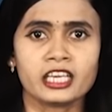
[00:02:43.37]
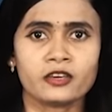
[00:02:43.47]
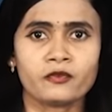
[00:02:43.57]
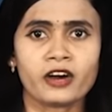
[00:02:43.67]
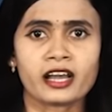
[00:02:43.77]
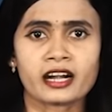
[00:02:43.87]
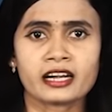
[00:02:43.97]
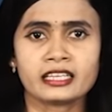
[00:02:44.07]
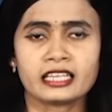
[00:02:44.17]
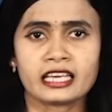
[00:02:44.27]
இவ்வாறான
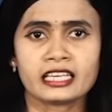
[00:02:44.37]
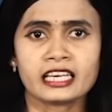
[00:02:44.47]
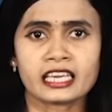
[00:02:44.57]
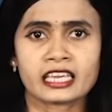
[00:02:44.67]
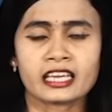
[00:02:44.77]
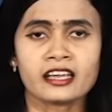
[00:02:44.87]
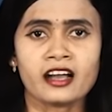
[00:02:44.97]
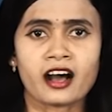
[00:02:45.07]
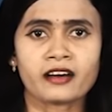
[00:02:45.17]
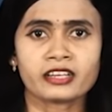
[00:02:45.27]
நிலையிலேயே
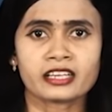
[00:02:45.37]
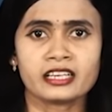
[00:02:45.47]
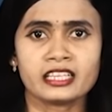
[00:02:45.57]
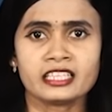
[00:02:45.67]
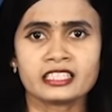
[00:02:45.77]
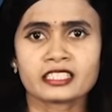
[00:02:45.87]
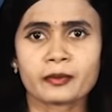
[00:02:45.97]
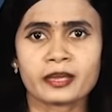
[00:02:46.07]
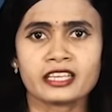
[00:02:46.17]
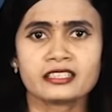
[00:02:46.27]
அவர் நிதி
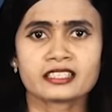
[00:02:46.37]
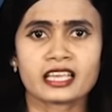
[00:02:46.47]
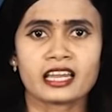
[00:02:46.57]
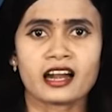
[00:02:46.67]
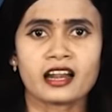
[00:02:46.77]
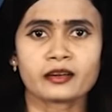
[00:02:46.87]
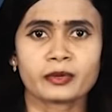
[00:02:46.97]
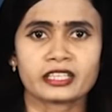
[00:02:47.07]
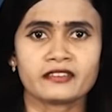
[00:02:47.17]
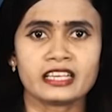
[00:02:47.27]
சபையின் செயலாளர்
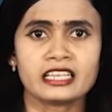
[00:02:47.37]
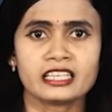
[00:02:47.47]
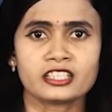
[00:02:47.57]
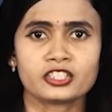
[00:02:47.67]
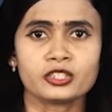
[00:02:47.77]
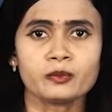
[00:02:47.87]
பதவியில் இருந்து